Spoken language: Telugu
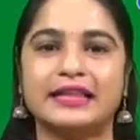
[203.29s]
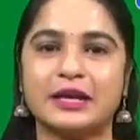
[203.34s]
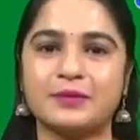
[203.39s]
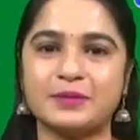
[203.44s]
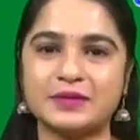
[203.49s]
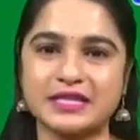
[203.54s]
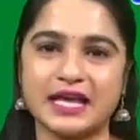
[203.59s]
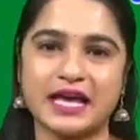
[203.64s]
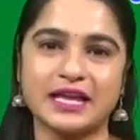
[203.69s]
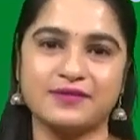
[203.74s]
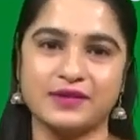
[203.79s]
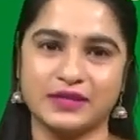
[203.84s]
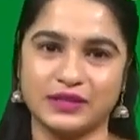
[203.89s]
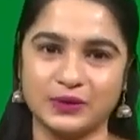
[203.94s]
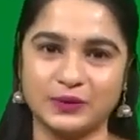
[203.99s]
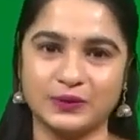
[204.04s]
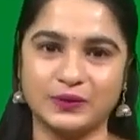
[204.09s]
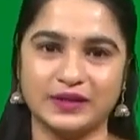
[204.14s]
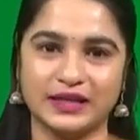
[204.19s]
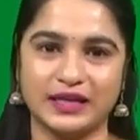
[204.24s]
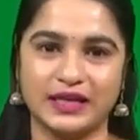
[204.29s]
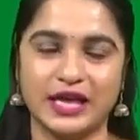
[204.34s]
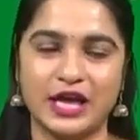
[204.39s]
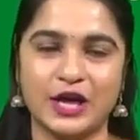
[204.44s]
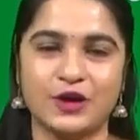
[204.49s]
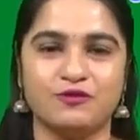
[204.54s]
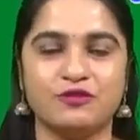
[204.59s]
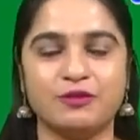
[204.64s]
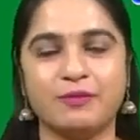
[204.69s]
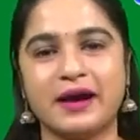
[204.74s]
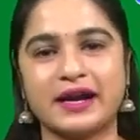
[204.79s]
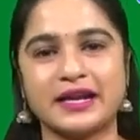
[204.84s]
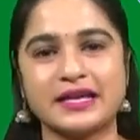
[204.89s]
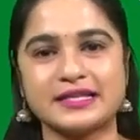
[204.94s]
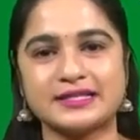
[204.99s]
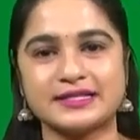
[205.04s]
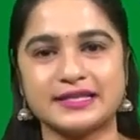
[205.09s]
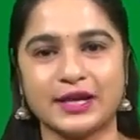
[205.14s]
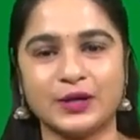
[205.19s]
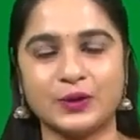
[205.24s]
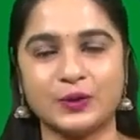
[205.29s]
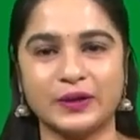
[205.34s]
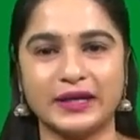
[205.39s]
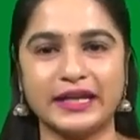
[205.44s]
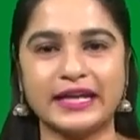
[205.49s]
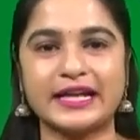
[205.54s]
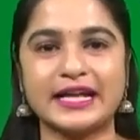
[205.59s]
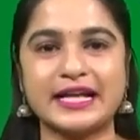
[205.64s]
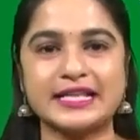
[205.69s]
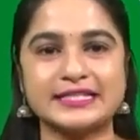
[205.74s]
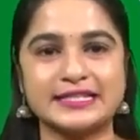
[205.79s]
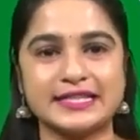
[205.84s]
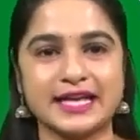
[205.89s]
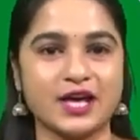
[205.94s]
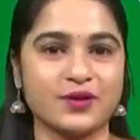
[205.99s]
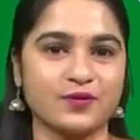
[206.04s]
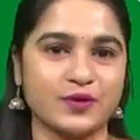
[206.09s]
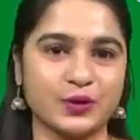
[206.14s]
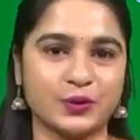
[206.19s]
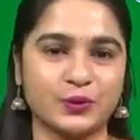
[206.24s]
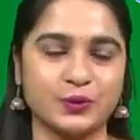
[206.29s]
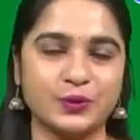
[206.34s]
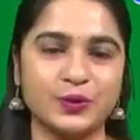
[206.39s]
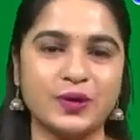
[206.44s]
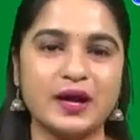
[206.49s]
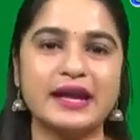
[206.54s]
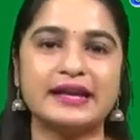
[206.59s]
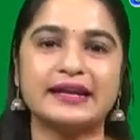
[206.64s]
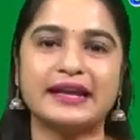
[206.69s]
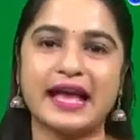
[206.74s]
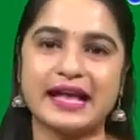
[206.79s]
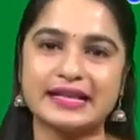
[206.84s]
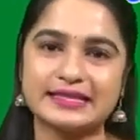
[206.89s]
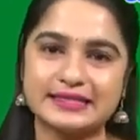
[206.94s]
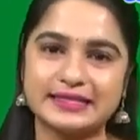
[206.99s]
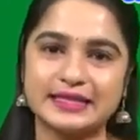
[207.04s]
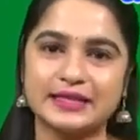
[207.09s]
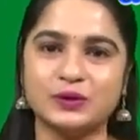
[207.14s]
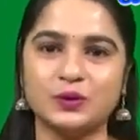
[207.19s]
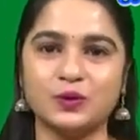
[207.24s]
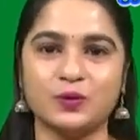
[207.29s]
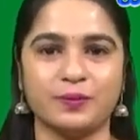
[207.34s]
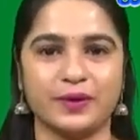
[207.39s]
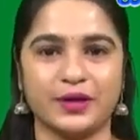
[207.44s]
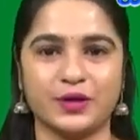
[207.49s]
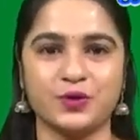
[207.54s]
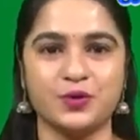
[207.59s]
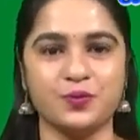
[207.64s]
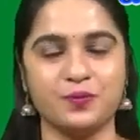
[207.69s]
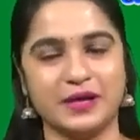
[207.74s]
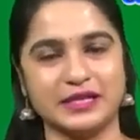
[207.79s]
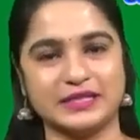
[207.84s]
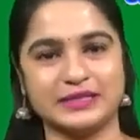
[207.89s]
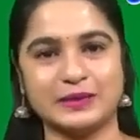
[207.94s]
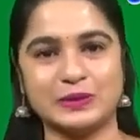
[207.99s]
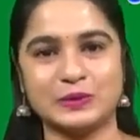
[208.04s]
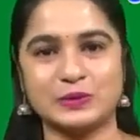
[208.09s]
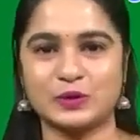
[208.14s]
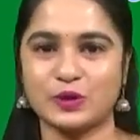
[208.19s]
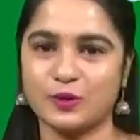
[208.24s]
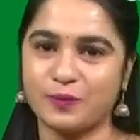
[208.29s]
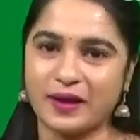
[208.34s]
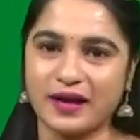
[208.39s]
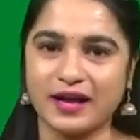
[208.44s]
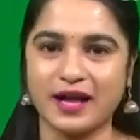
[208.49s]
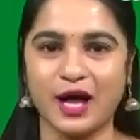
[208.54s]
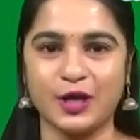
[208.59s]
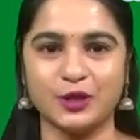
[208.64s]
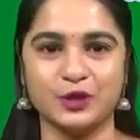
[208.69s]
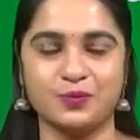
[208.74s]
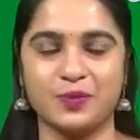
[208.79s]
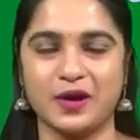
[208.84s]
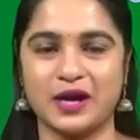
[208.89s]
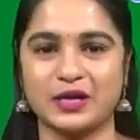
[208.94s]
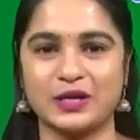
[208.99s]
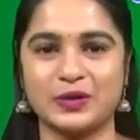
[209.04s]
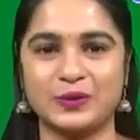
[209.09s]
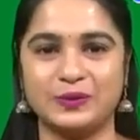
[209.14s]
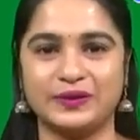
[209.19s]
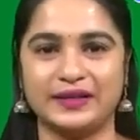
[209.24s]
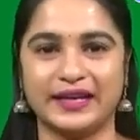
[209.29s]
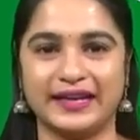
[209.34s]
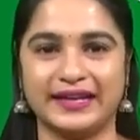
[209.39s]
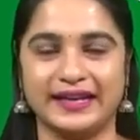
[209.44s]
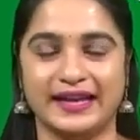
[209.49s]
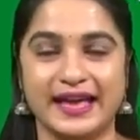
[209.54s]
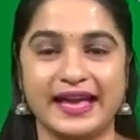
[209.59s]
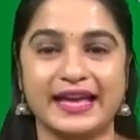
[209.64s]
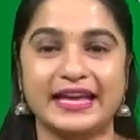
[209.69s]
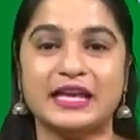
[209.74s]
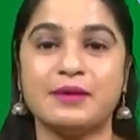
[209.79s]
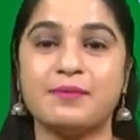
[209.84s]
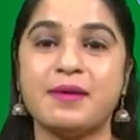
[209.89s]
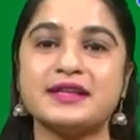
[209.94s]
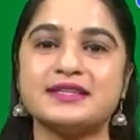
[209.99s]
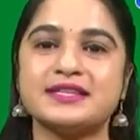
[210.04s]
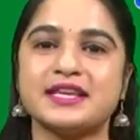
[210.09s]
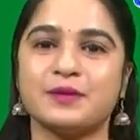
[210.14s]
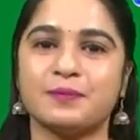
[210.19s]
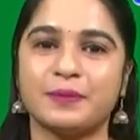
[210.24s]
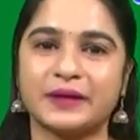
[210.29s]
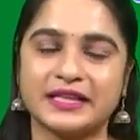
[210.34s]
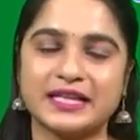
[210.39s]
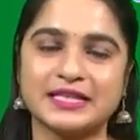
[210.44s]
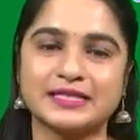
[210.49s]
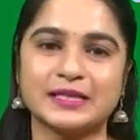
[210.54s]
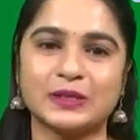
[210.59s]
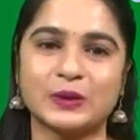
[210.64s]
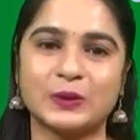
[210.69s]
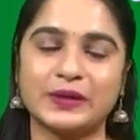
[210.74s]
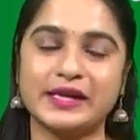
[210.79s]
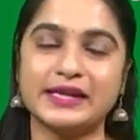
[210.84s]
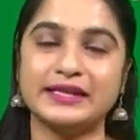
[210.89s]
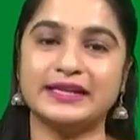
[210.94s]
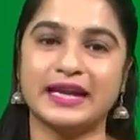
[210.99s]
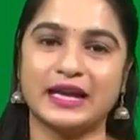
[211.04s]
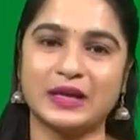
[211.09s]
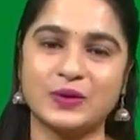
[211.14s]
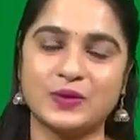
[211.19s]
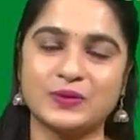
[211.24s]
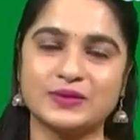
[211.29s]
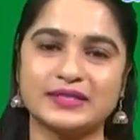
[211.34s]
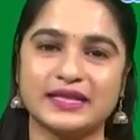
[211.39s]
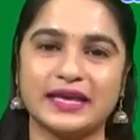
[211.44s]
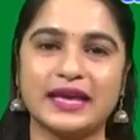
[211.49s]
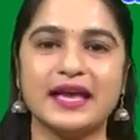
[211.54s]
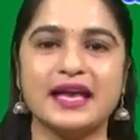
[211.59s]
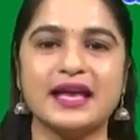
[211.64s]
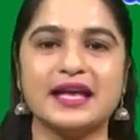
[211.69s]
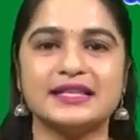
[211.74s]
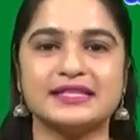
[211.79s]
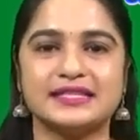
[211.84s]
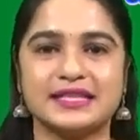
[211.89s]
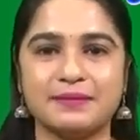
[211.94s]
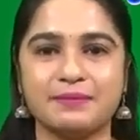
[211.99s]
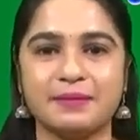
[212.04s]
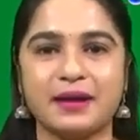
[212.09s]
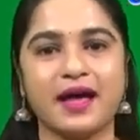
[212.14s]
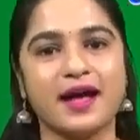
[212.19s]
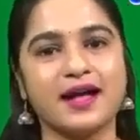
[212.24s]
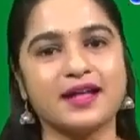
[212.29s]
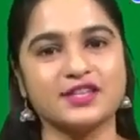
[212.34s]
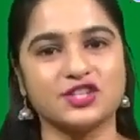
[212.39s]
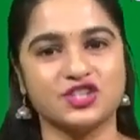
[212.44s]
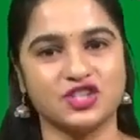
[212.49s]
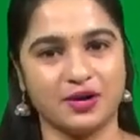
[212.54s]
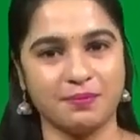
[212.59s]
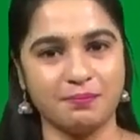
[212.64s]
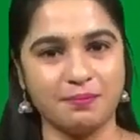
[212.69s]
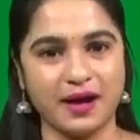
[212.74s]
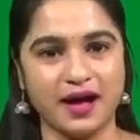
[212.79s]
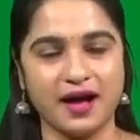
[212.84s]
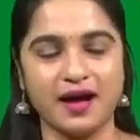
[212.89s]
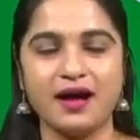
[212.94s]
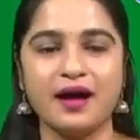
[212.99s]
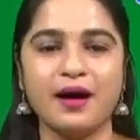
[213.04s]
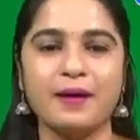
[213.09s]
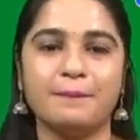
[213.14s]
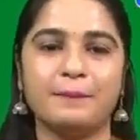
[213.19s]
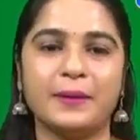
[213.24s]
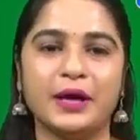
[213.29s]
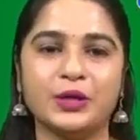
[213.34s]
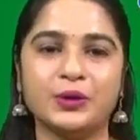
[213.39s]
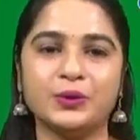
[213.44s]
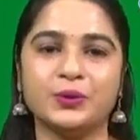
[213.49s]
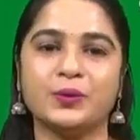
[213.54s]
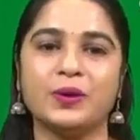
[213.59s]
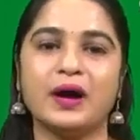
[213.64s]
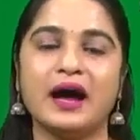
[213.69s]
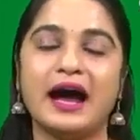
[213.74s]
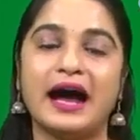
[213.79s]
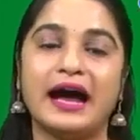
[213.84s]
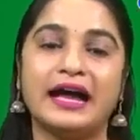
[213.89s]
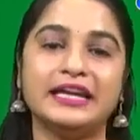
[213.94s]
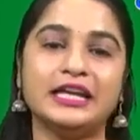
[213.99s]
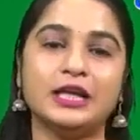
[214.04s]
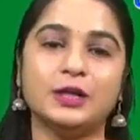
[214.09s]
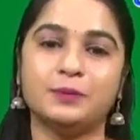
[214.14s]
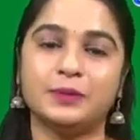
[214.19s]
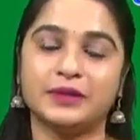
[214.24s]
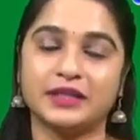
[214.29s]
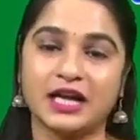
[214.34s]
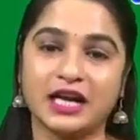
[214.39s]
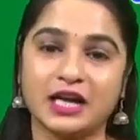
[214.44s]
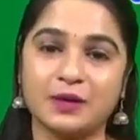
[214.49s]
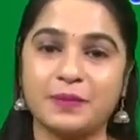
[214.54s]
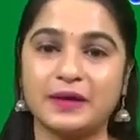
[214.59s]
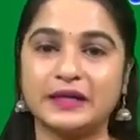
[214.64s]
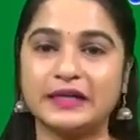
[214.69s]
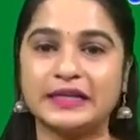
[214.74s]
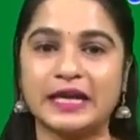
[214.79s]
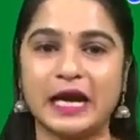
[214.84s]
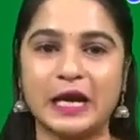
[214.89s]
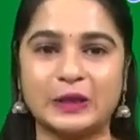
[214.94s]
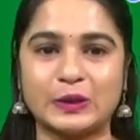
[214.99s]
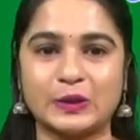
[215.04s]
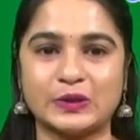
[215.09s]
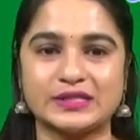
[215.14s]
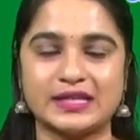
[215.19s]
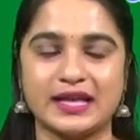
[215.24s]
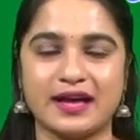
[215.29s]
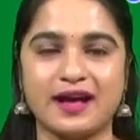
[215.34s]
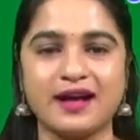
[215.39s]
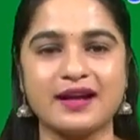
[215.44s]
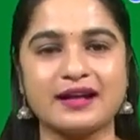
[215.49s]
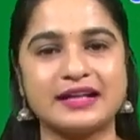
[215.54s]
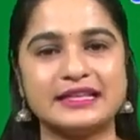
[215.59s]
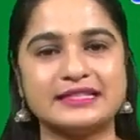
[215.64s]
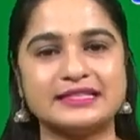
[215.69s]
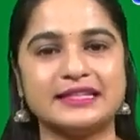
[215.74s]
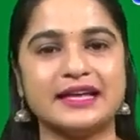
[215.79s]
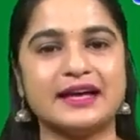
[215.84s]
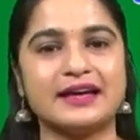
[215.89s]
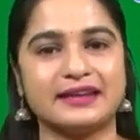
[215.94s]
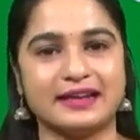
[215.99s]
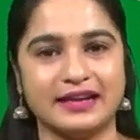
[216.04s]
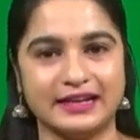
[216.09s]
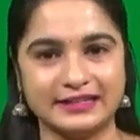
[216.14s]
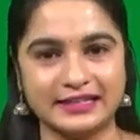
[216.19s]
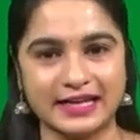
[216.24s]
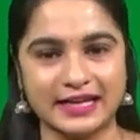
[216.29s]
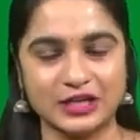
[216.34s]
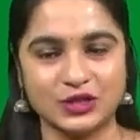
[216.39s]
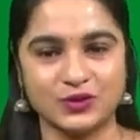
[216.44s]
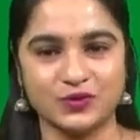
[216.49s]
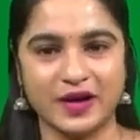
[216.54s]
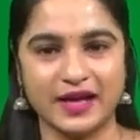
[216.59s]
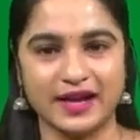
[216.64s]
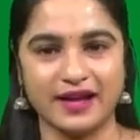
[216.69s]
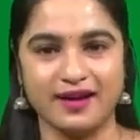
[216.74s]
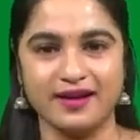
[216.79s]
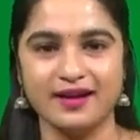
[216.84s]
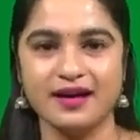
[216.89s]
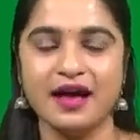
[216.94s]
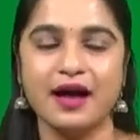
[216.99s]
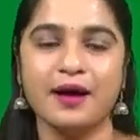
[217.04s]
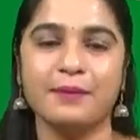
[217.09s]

ధర్మశాల వద్ద ఉంది విమానాశ్రయం నుండి కజియార్ వరకు ట్యాక్సీలు మరియు బస్సులు సులభంగా అందుబాటులో ఉంటాయి హిమాచల్ ప్రదేశంలోని డల్హౌసీ సిమ్లా చంబా మరియు అన్ని ప్రధాన పట్టణాలతో సహా కజియా రహదారి ద్వారా